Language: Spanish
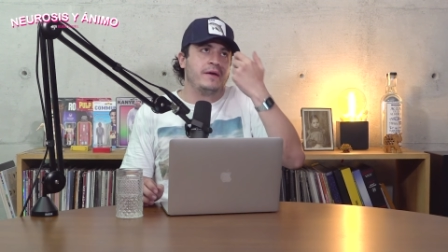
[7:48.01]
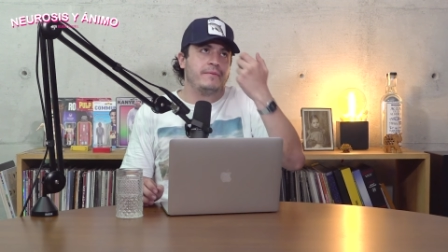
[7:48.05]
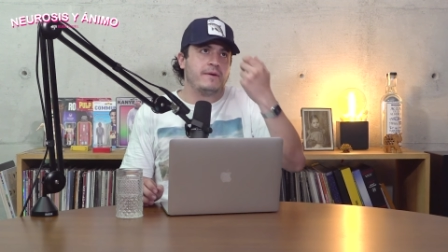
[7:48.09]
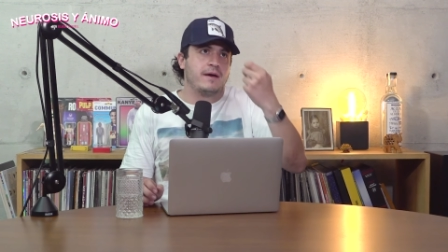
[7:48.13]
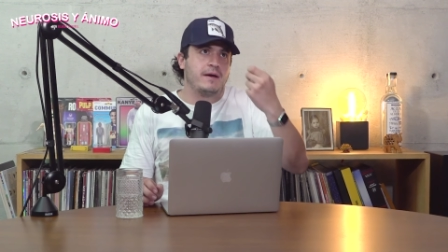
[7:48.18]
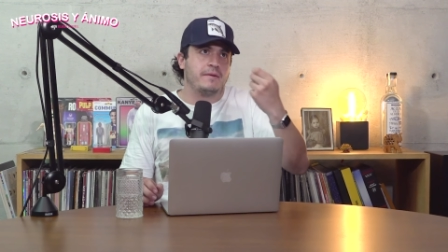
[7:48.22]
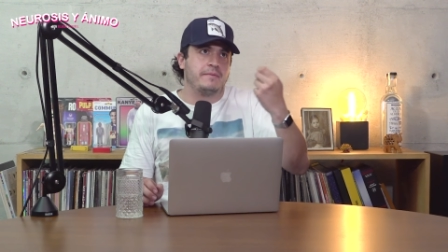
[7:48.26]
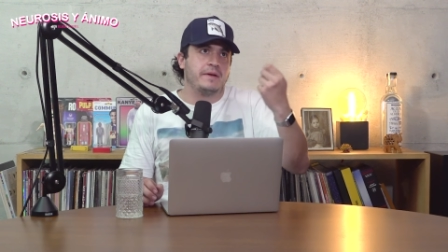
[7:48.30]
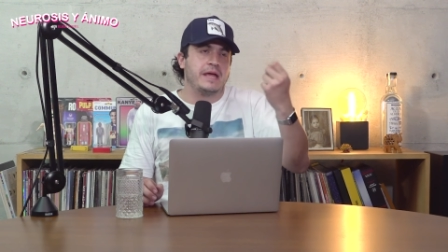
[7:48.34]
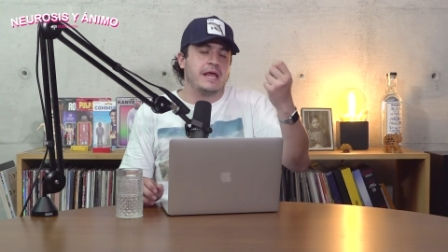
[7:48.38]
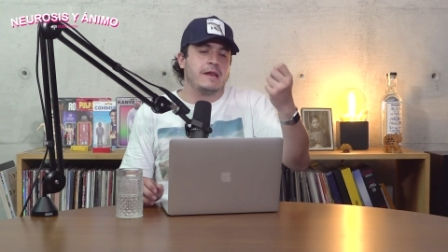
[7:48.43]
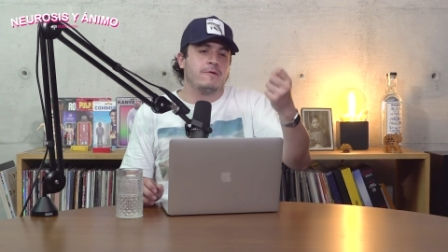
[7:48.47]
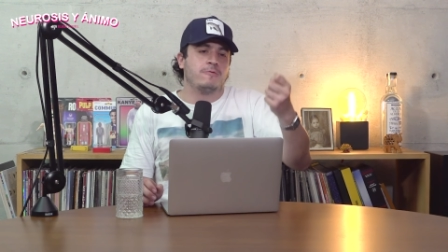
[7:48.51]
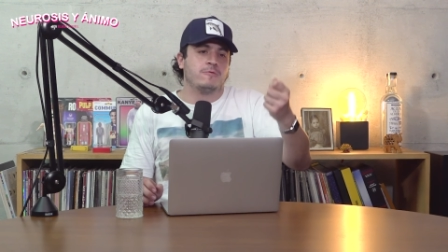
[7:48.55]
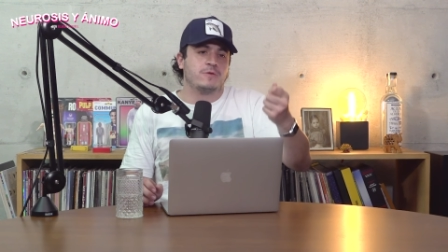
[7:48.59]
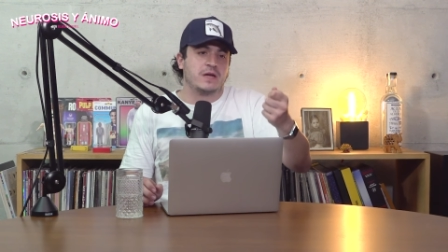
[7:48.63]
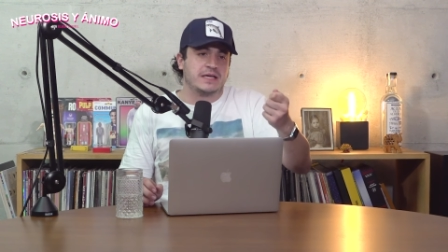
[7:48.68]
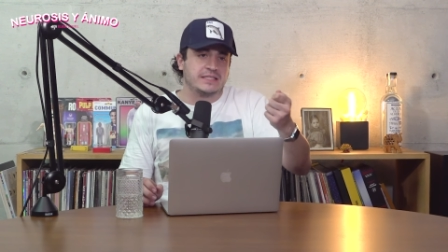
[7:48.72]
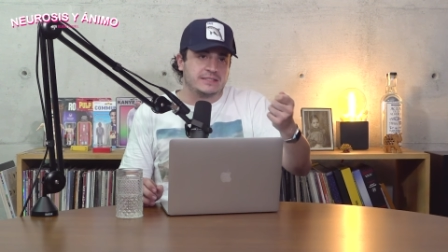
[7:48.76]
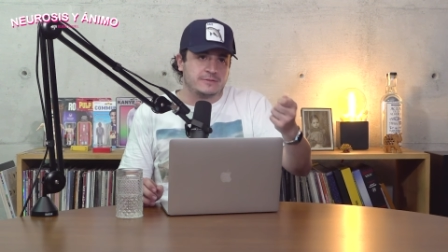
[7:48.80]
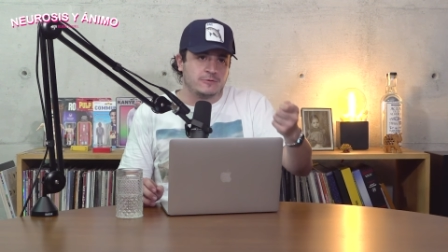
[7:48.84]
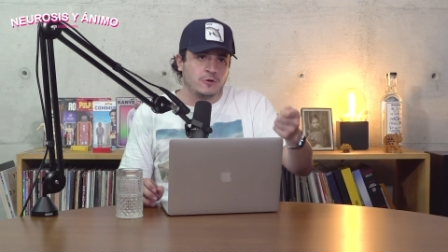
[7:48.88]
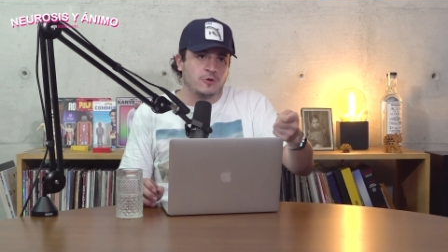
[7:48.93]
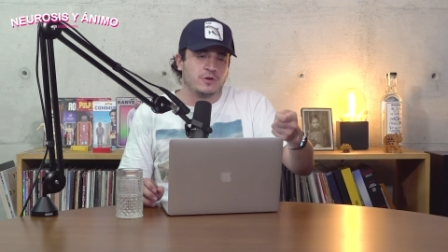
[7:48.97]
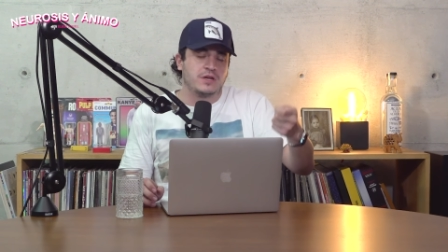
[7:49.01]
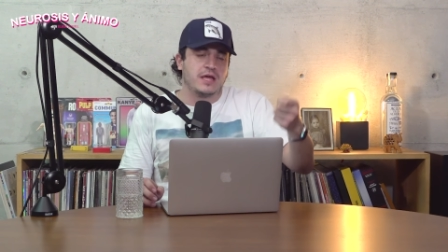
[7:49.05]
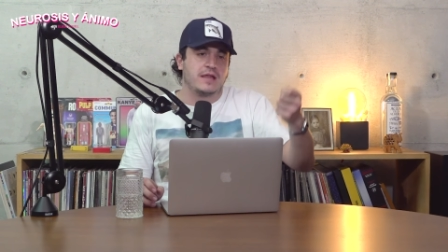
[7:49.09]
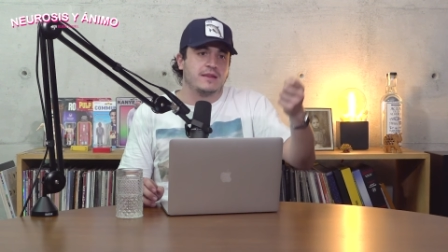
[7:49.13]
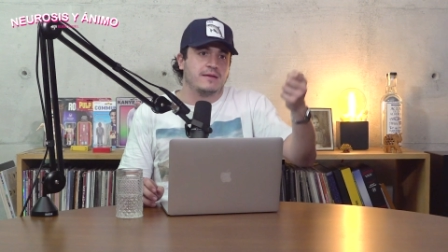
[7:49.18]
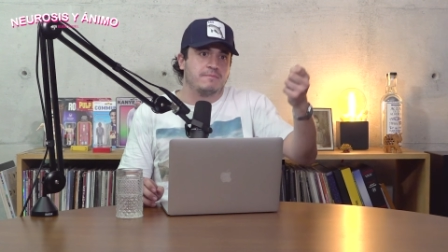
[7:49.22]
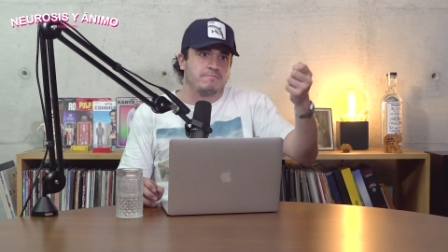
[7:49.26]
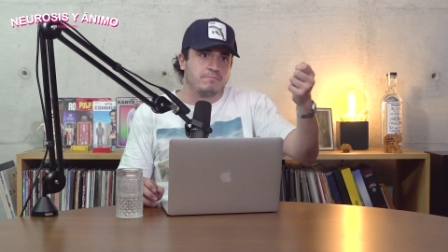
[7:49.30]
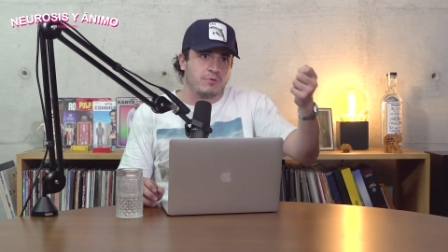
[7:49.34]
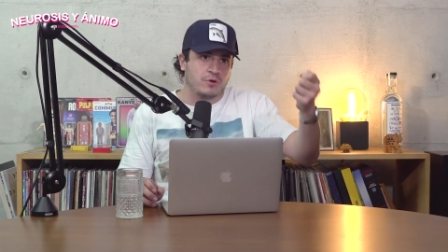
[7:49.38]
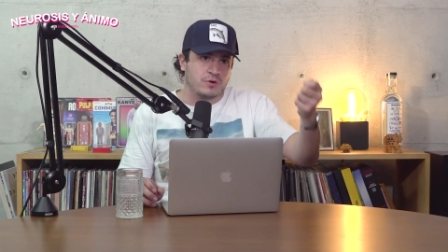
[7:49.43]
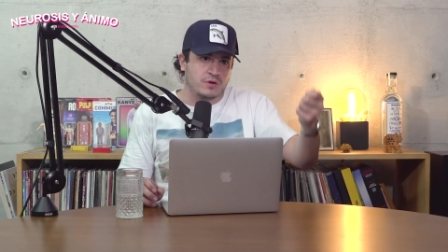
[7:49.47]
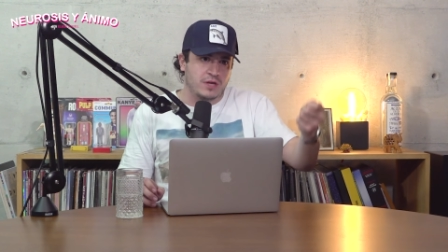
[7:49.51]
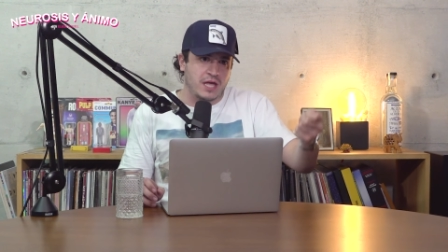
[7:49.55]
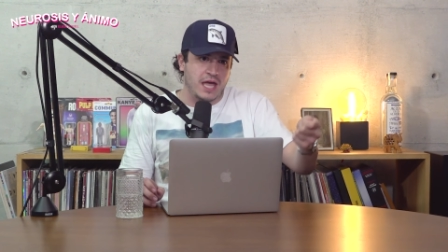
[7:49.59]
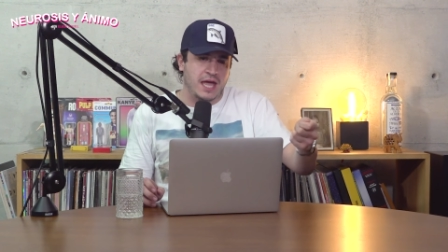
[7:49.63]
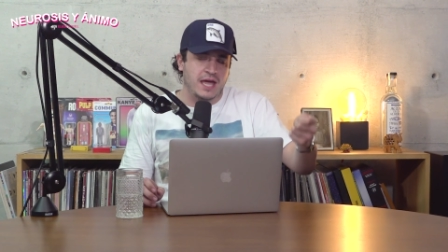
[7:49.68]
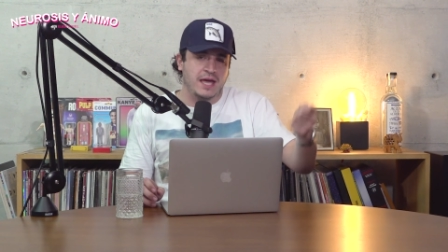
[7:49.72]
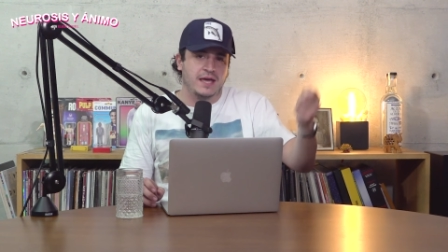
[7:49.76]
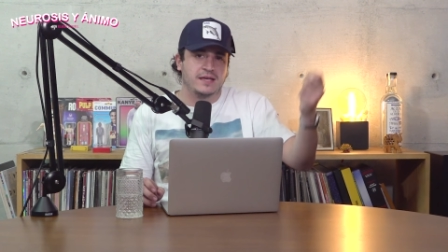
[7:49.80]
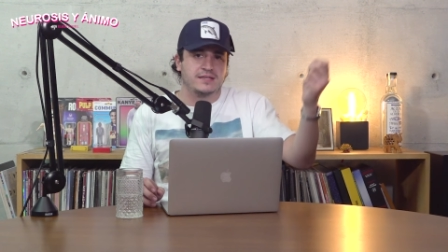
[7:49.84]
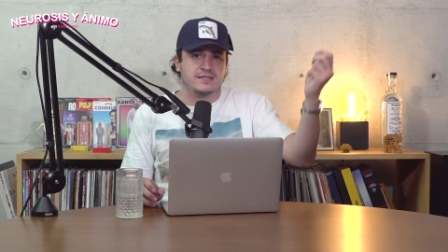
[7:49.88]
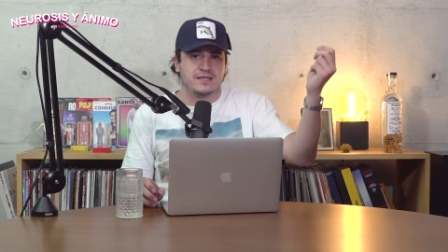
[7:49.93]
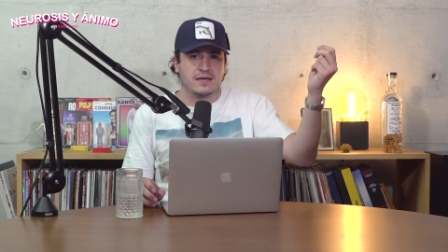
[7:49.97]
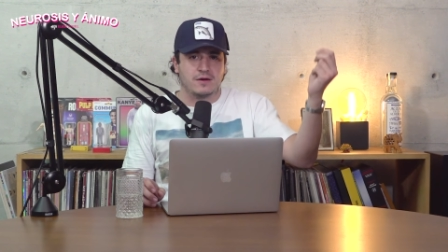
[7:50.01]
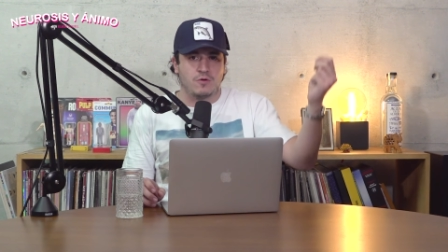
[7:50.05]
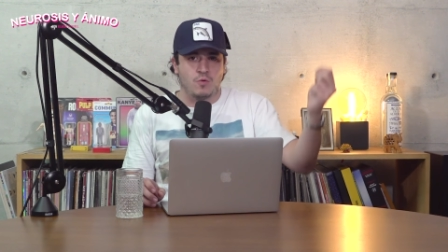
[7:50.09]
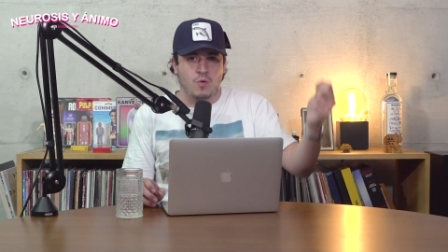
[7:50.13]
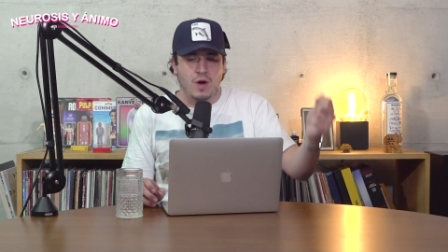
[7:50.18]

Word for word: debe haber una historia de por qué ese